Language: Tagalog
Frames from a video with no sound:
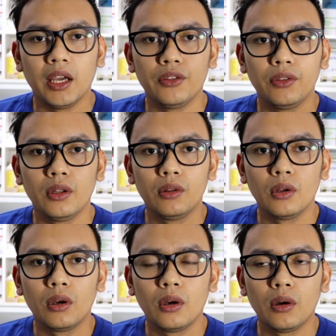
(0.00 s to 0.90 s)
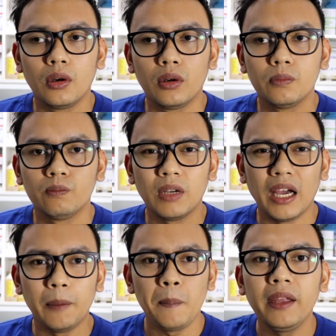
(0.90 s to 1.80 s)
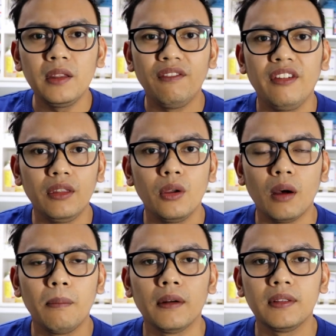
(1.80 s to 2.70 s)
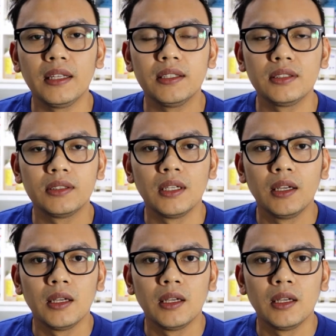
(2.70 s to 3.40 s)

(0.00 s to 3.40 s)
And then, uh, I made a video about this